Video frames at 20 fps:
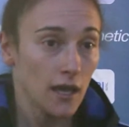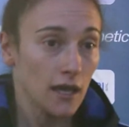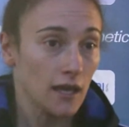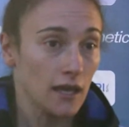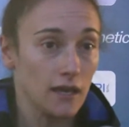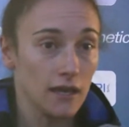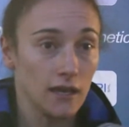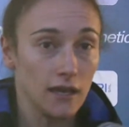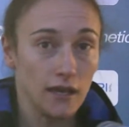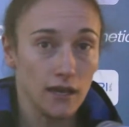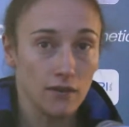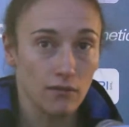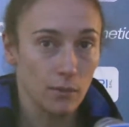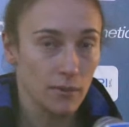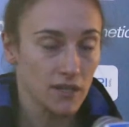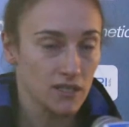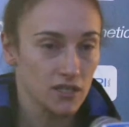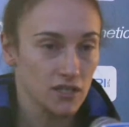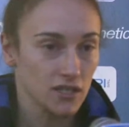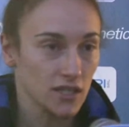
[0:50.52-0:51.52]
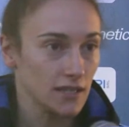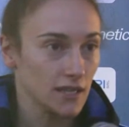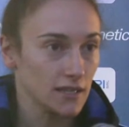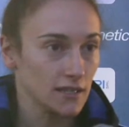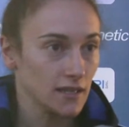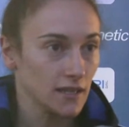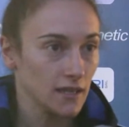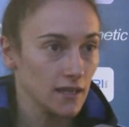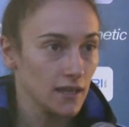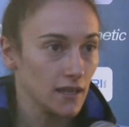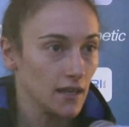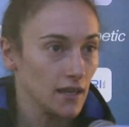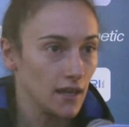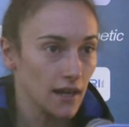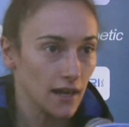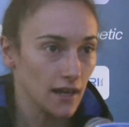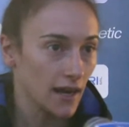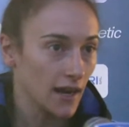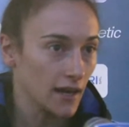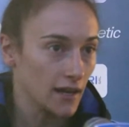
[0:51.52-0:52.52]
e vabbè ci siamo andate
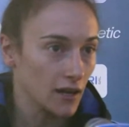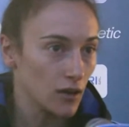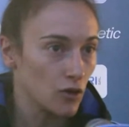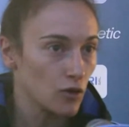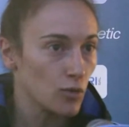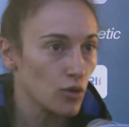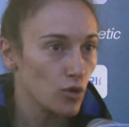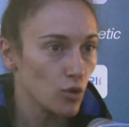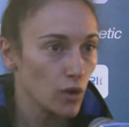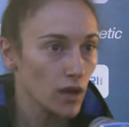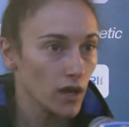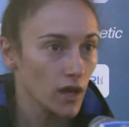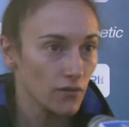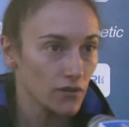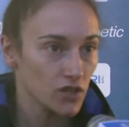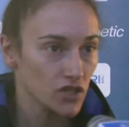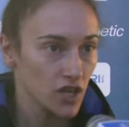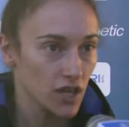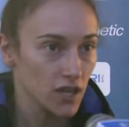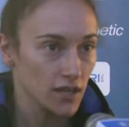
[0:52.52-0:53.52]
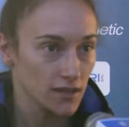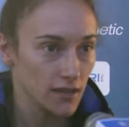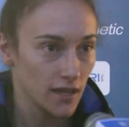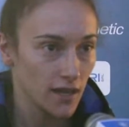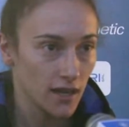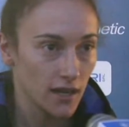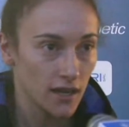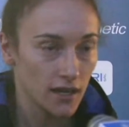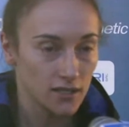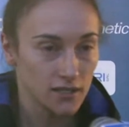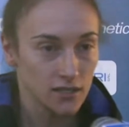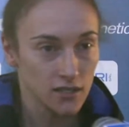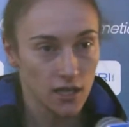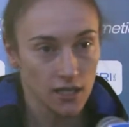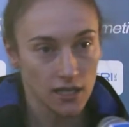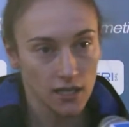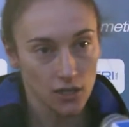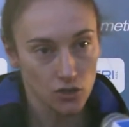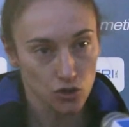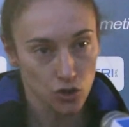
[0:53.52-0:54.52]
la carica comunque a vicenda sia
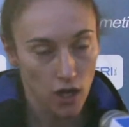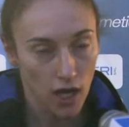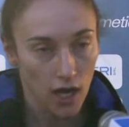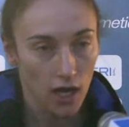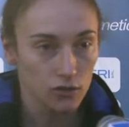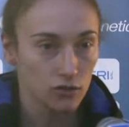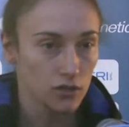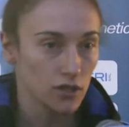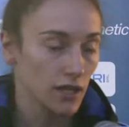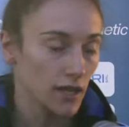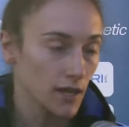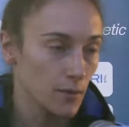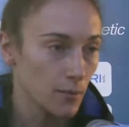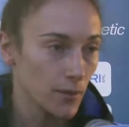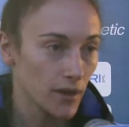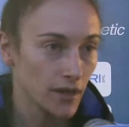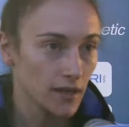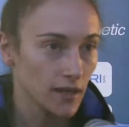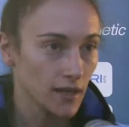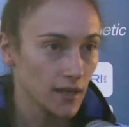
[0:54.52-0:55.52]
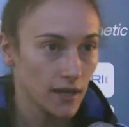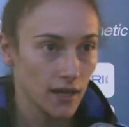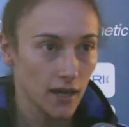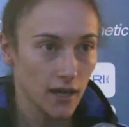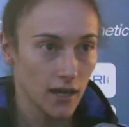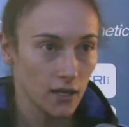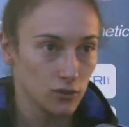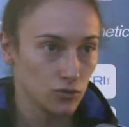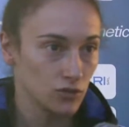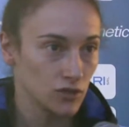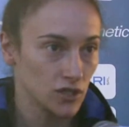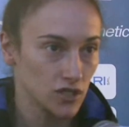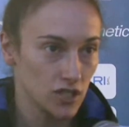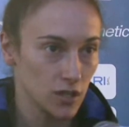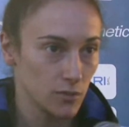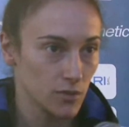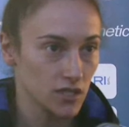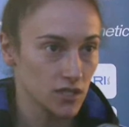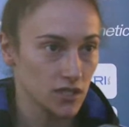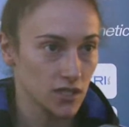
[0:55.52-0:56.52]
chi ha giocato chi era in panchina tutte
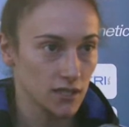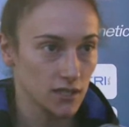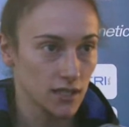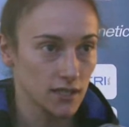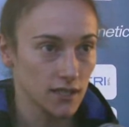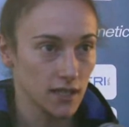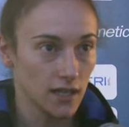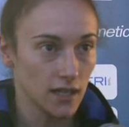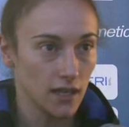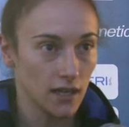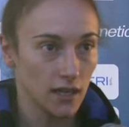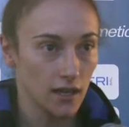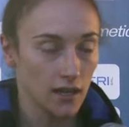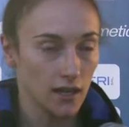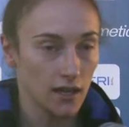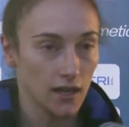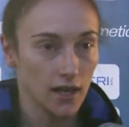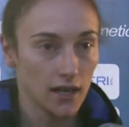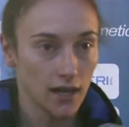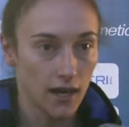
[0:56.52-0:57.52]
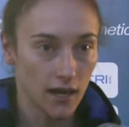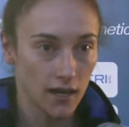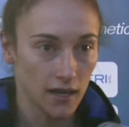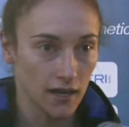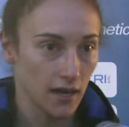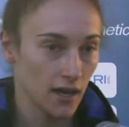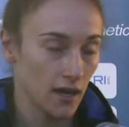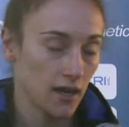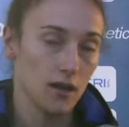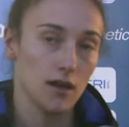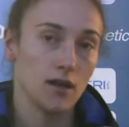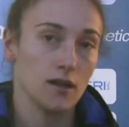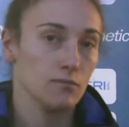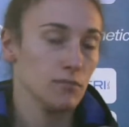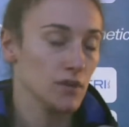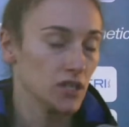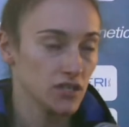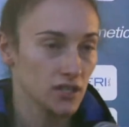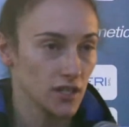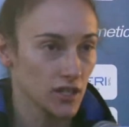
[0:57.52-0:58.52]
insieme ci siamo andate la carica il
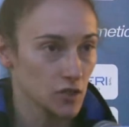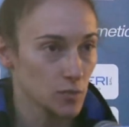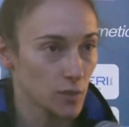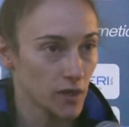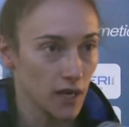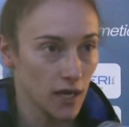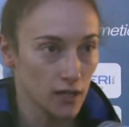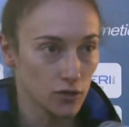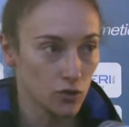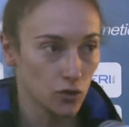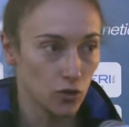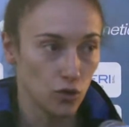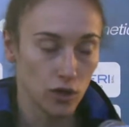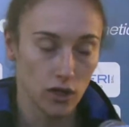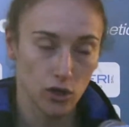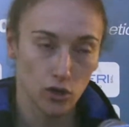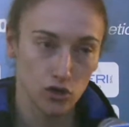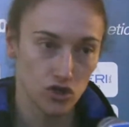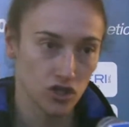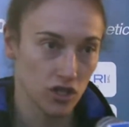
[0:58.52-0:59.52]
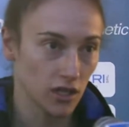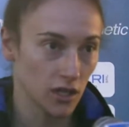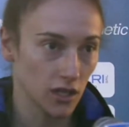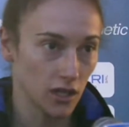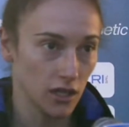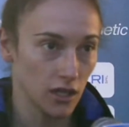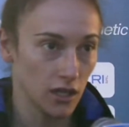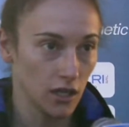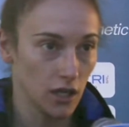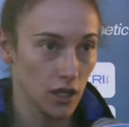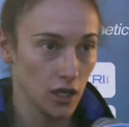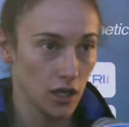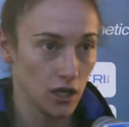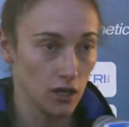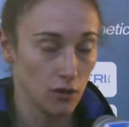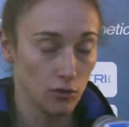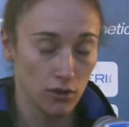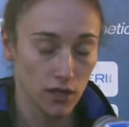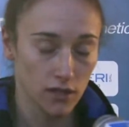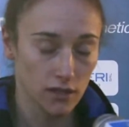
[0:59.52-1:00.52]
mister ha spiegato le cose che
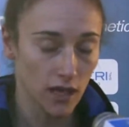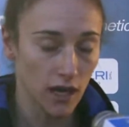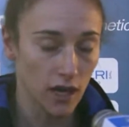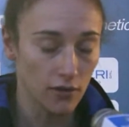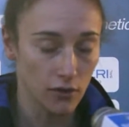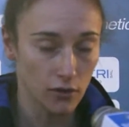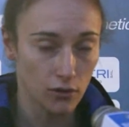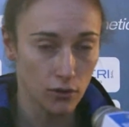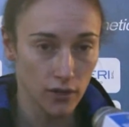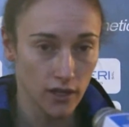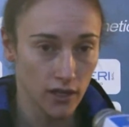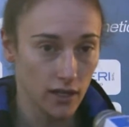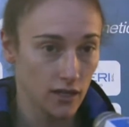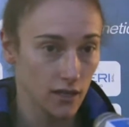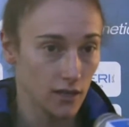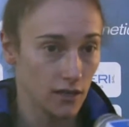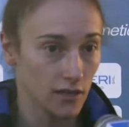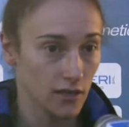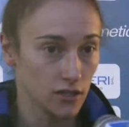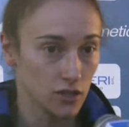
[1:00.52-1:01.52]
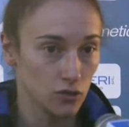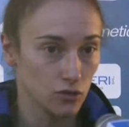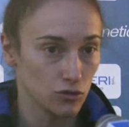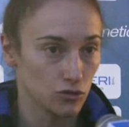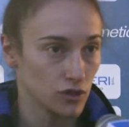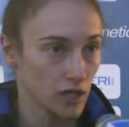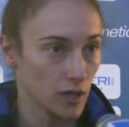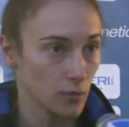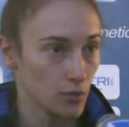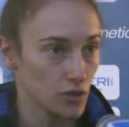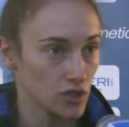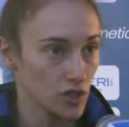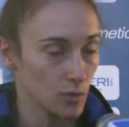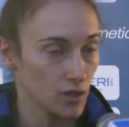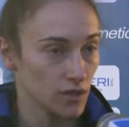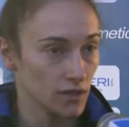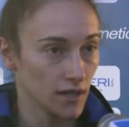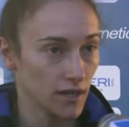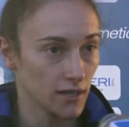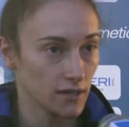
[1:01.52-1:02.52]
non andavano e secondo tempo siamo
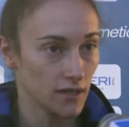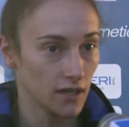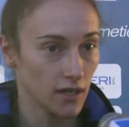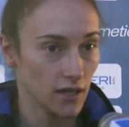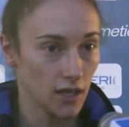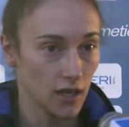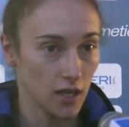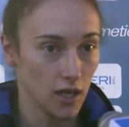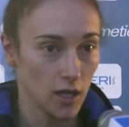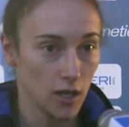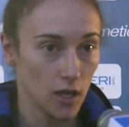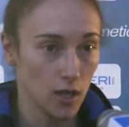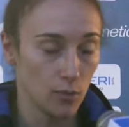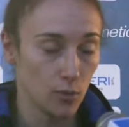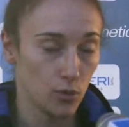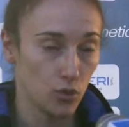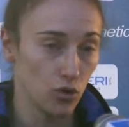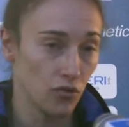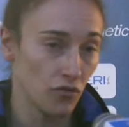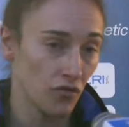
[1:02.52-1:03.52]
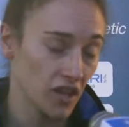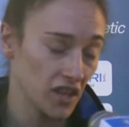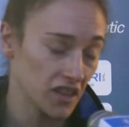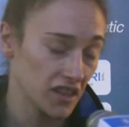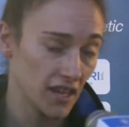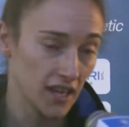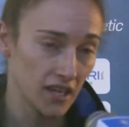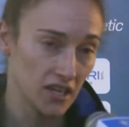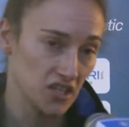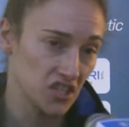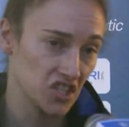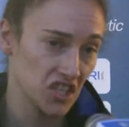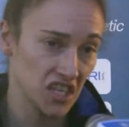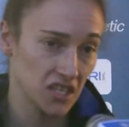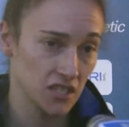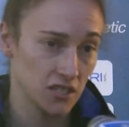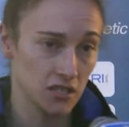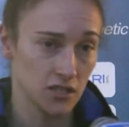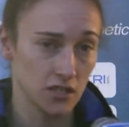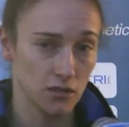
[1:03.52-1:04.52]
entrate più convinte anche
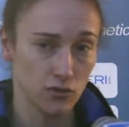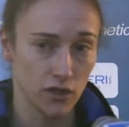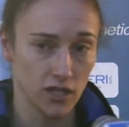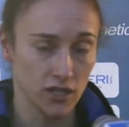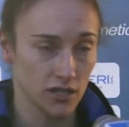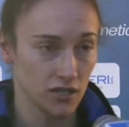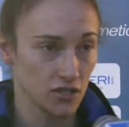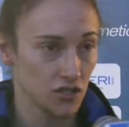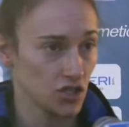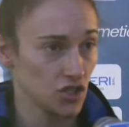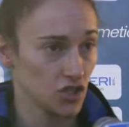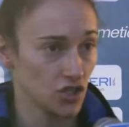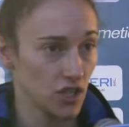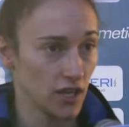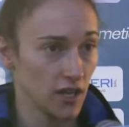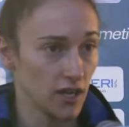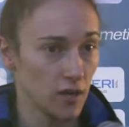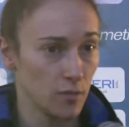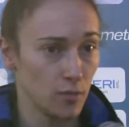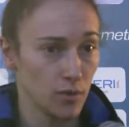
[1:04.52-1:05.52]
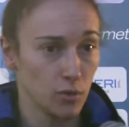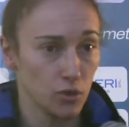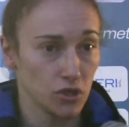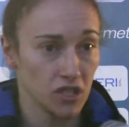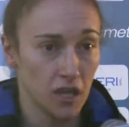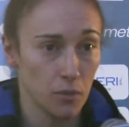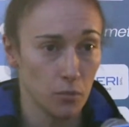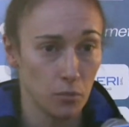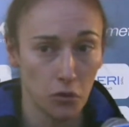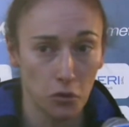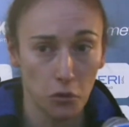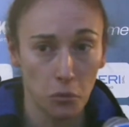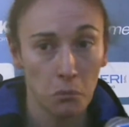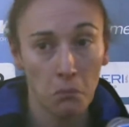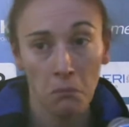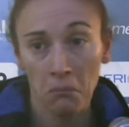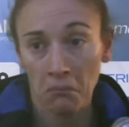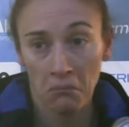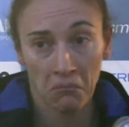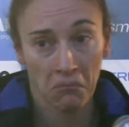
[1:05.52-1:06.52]
se se devo essere sincera nel primo tempo
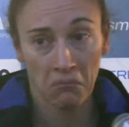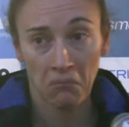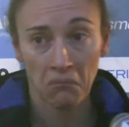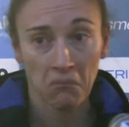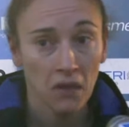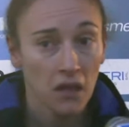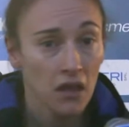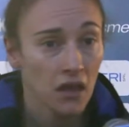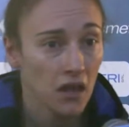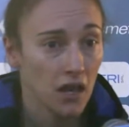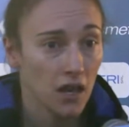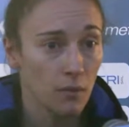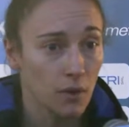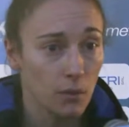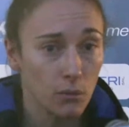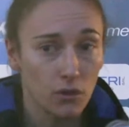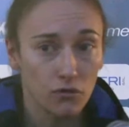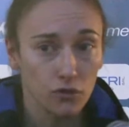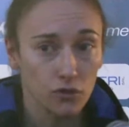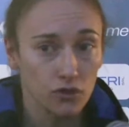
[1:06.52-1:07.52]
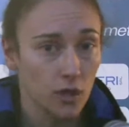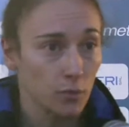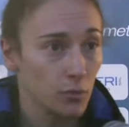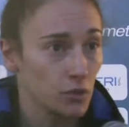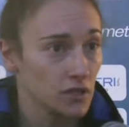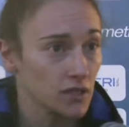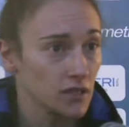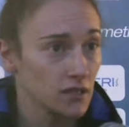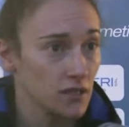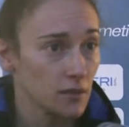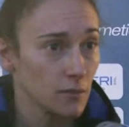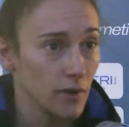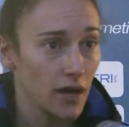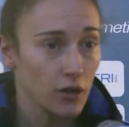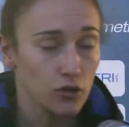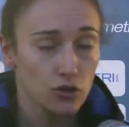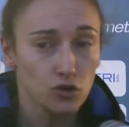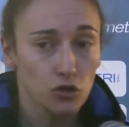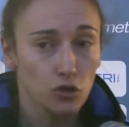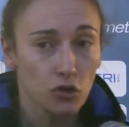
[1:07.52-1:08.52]
l'abbiamo avuta a portata di
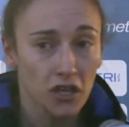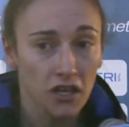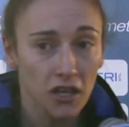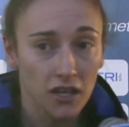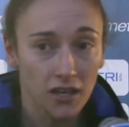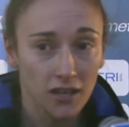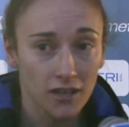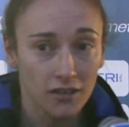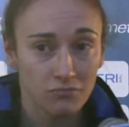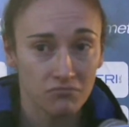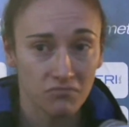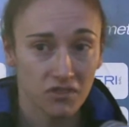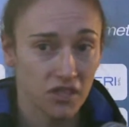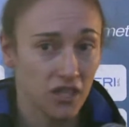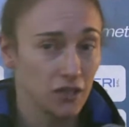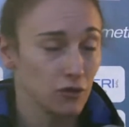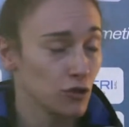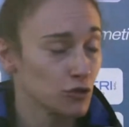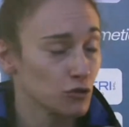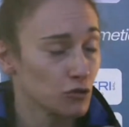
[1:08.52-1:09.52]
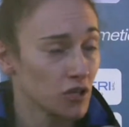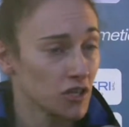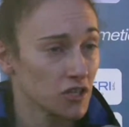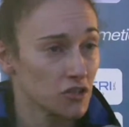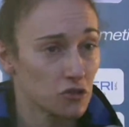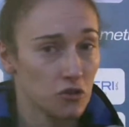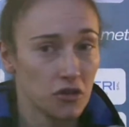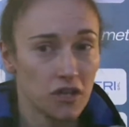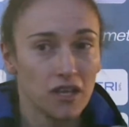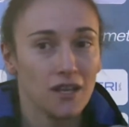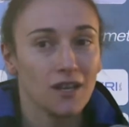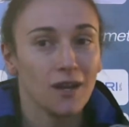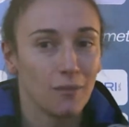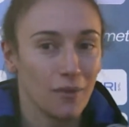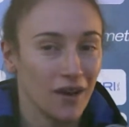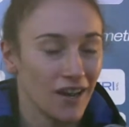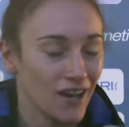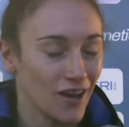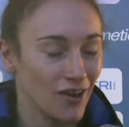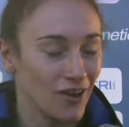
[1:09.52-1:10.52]
mano solo che 7-8 occasioni la palla